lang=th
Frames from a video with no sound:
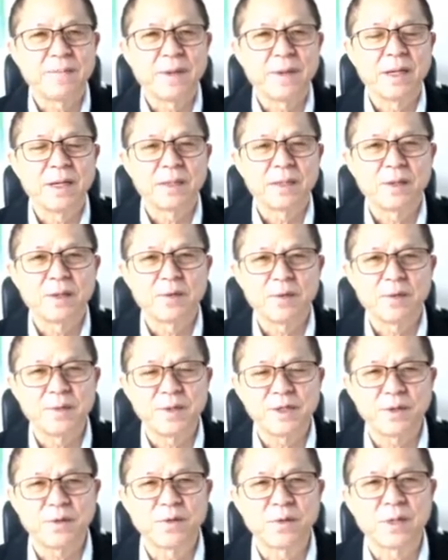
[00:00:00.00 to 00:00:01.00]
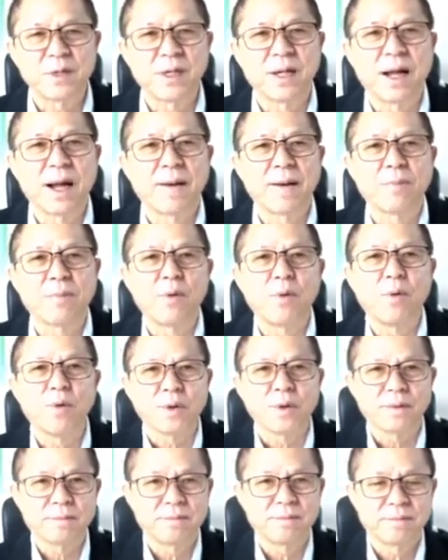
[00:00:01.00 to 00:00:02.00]
มันมีทางเลือกไง
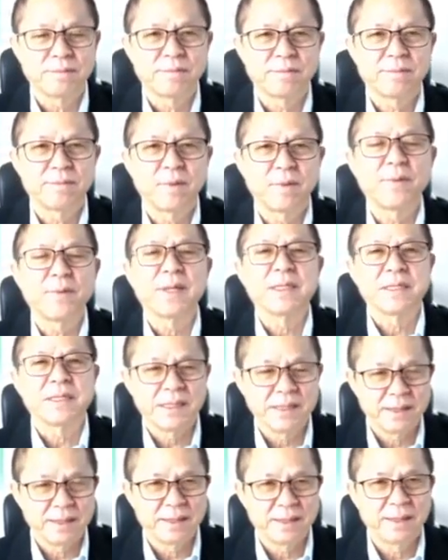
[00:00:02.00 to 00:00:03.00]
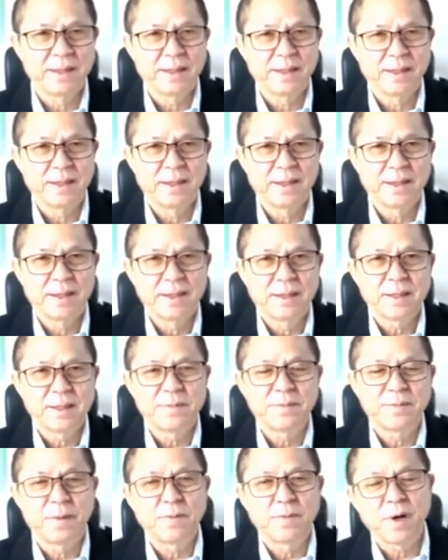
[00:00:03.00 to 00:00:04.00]
คุณจะไปทางไหนก็ได้เขาไม่ได้
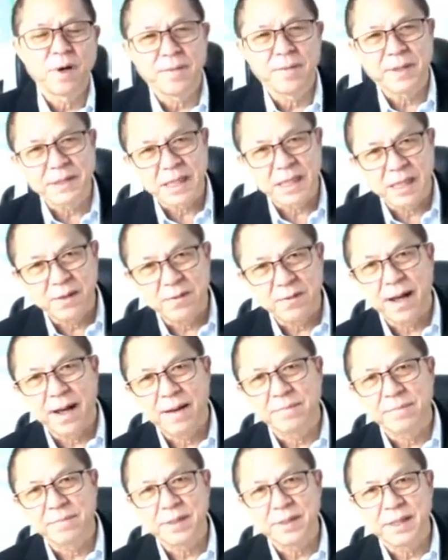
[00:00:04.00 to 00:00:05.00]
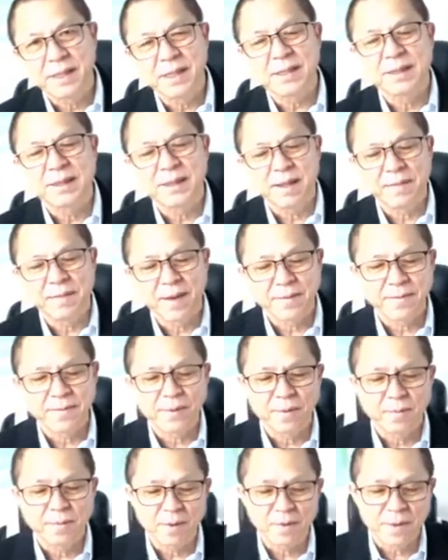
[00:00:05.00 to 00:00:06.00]
ว่าผมถึงบอก
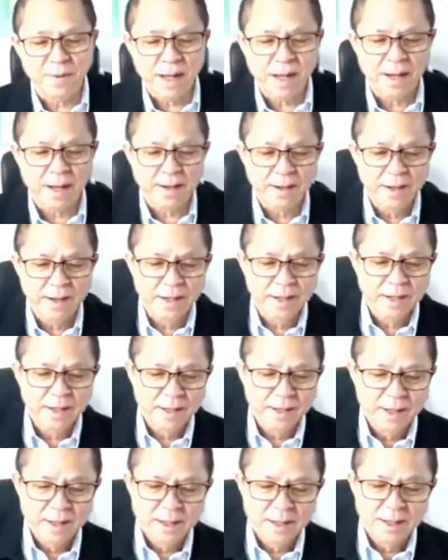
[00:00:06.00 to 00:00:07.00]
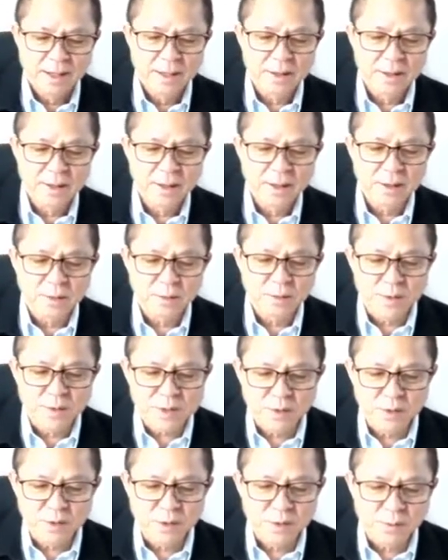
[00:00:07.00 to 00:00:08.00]
วันนี้ไอ้คนไทยมันเป็นยังไงกันวะนี่วะ
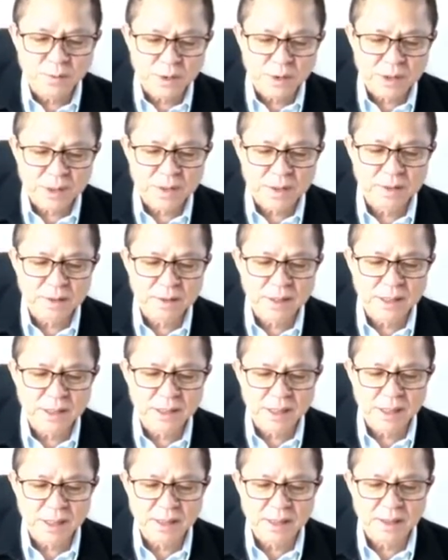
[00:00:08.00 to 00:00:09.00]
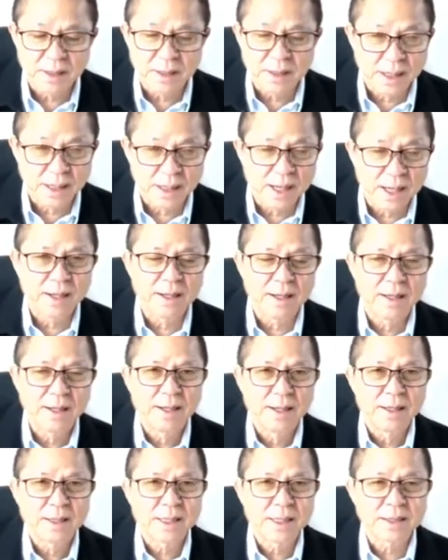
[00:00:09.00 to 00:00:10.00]
คือเริ่มต้นต้อง
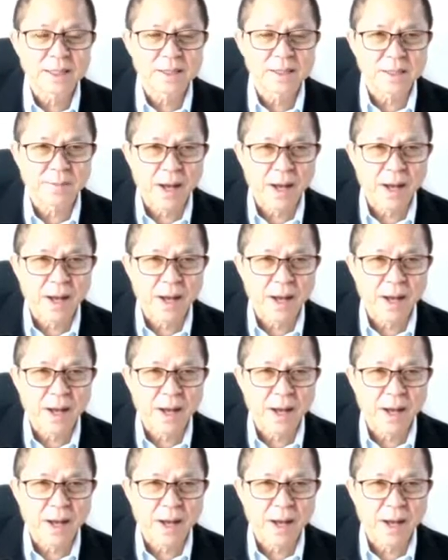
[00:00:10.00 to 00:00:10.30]
ด่าไว้ก่อน